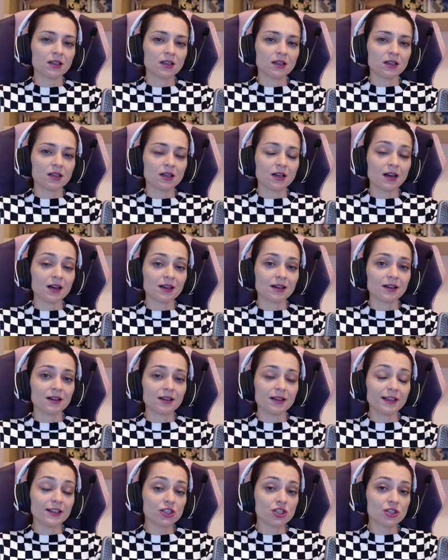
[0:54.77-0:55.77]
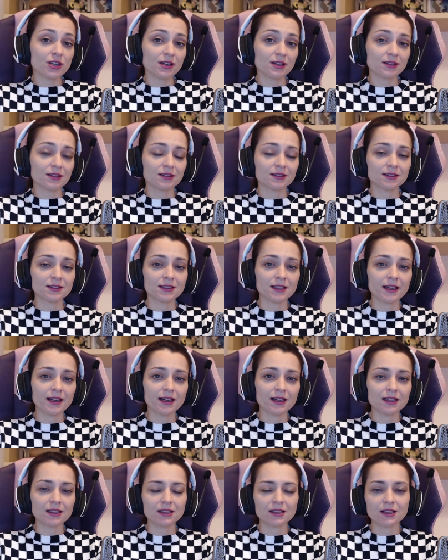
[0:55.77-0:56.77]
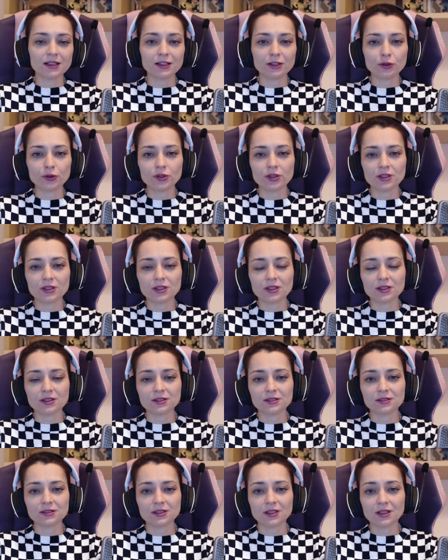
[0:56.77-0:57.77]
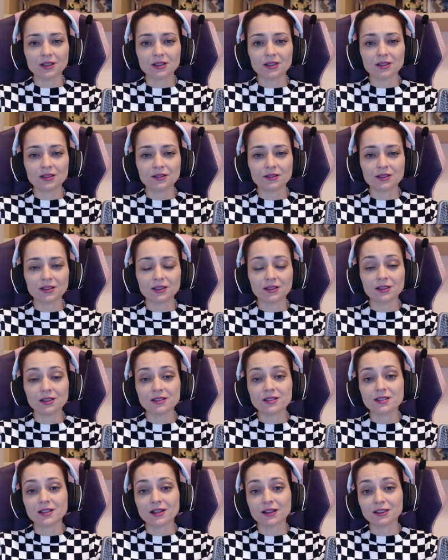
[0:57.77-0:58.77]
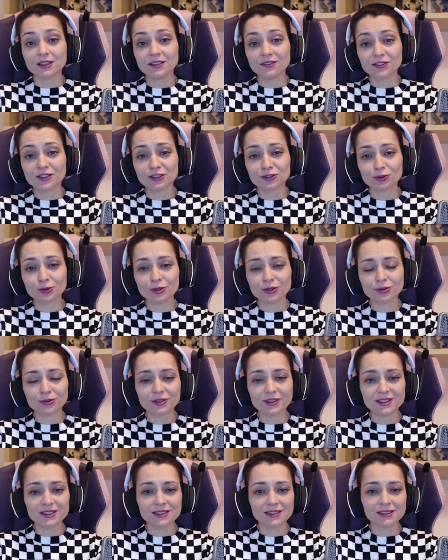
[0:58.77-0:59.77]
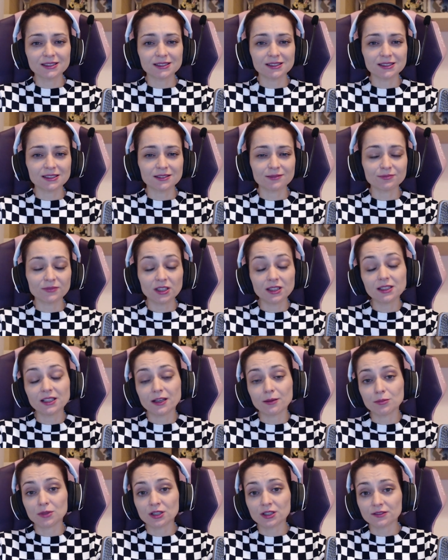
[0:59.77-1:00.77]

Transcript: как лично для Алехина, так и для страны, в которой он родился, и для мира в